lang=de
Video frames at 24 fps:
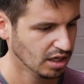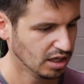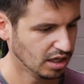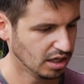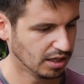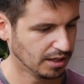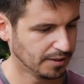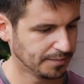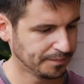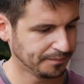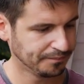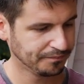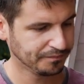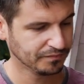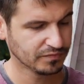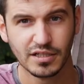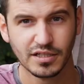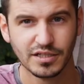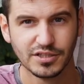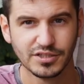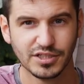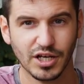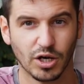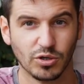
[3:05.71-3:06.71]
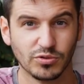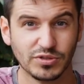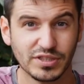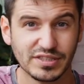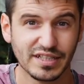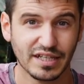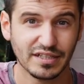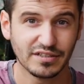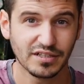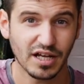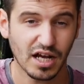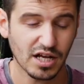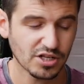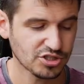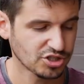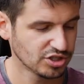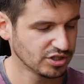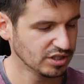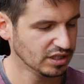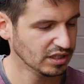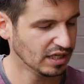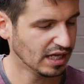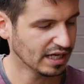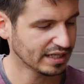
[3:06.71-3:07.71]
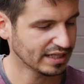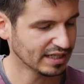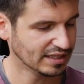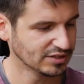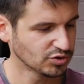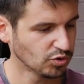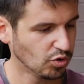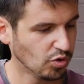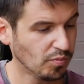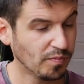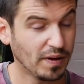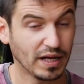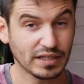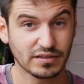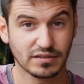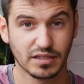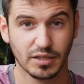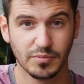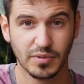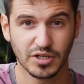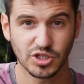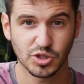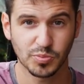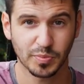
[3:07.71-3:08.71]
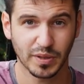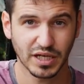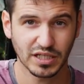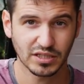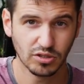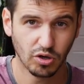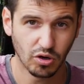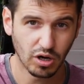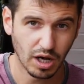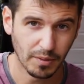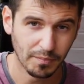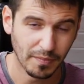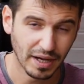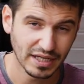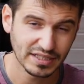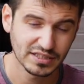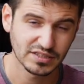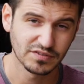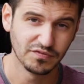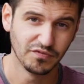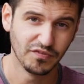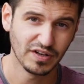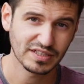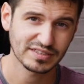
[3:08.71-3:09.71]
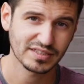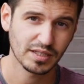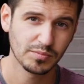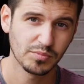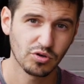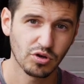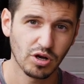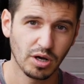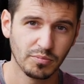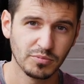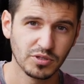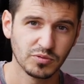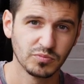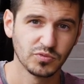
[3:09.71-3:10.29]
Ähm, ja, und diese Etage, die lag ganz oben, hat dementsprechend auch am meisten Wasser bekommen.